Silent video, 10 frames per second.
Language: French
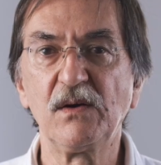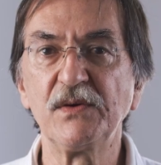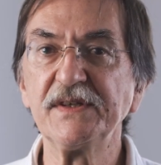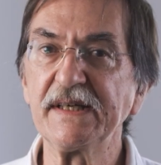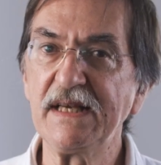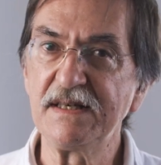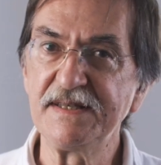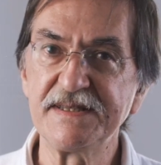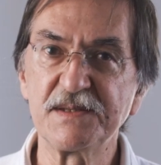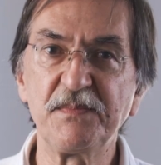on ne
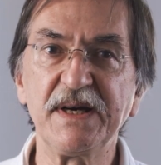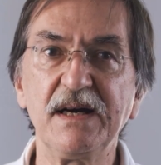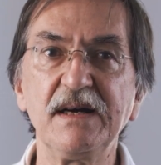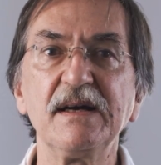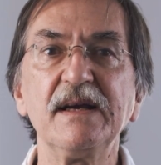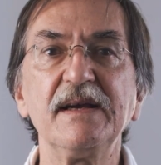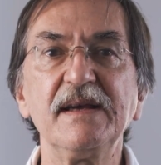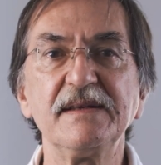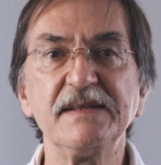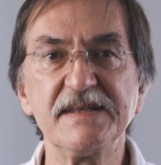réalise pas
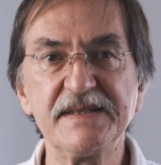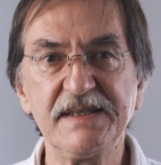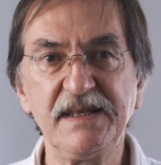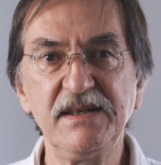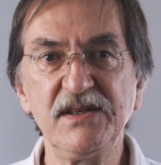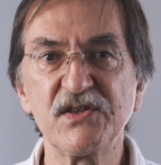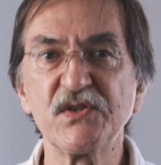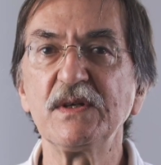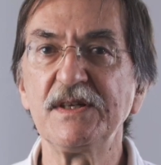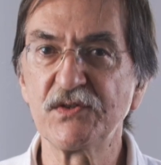d'essais
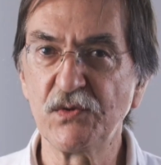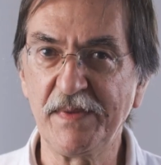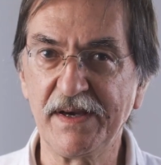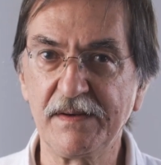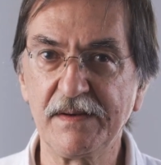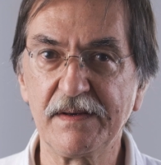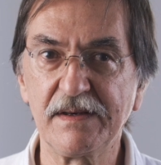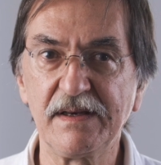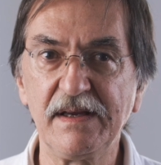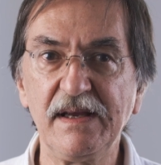sur les humains.
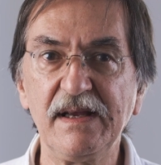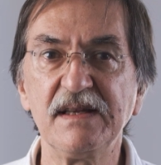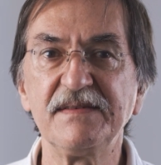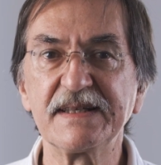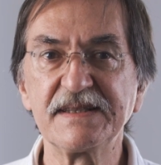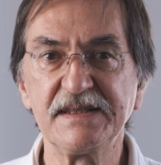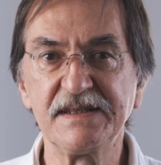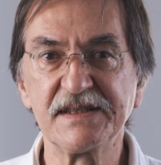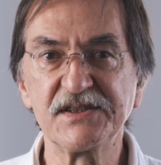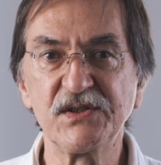La
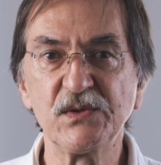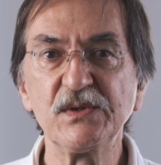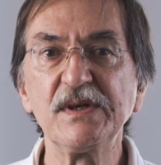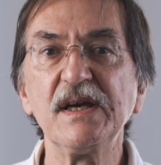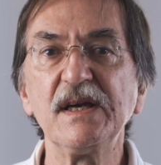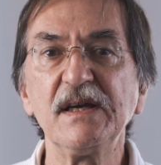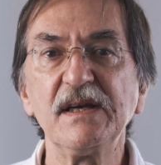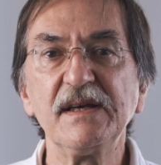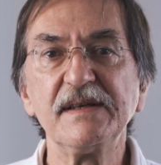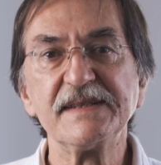vaccination
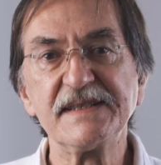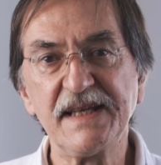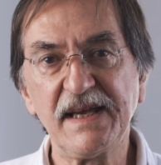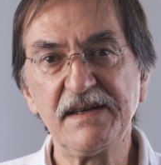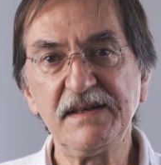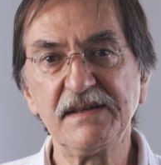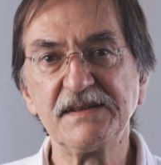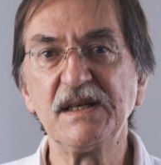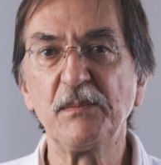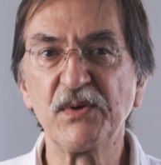sert
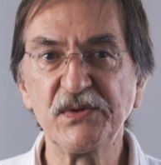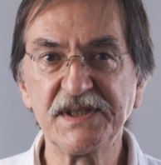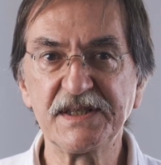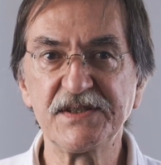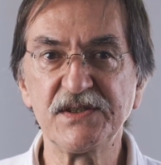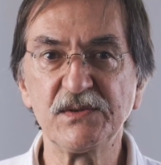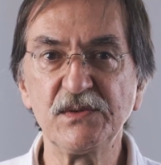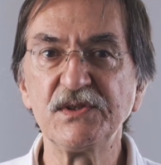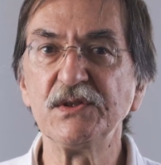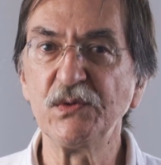de la
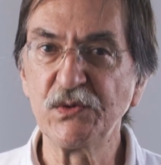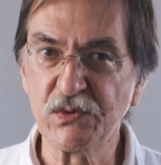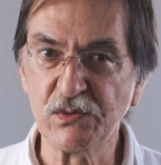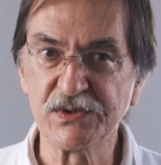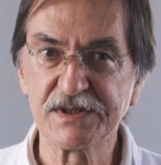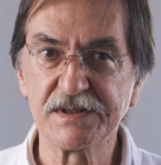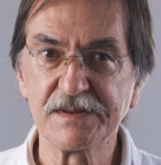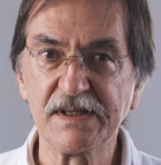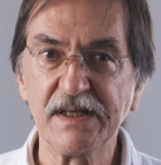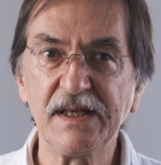protection de nous tous,
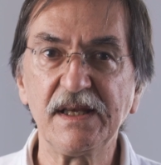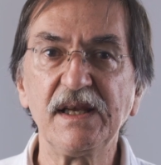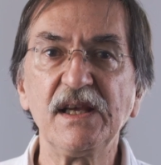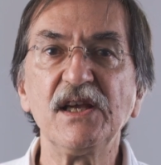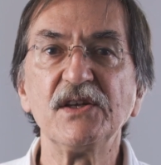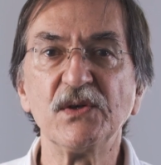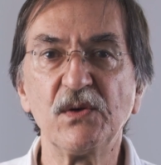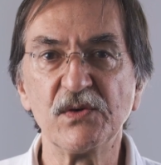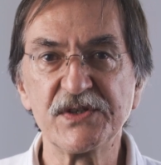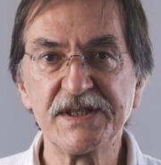
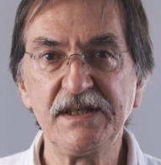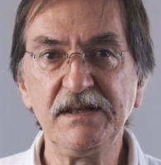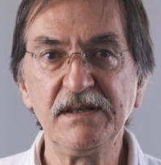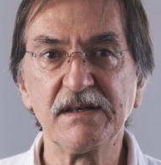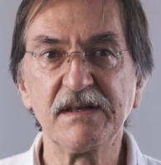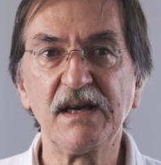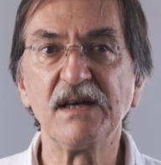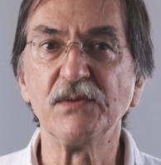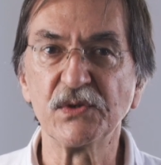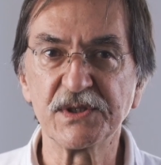dont aussi
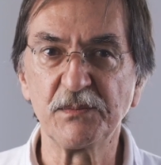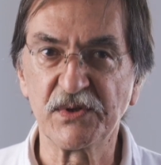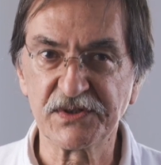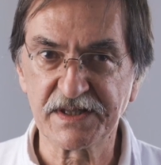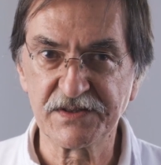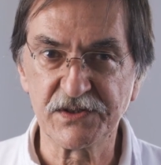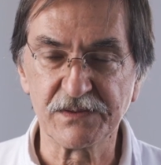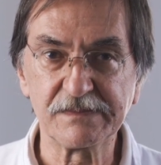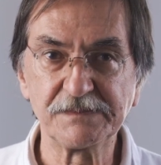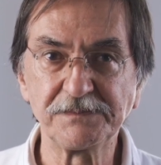à votre protection.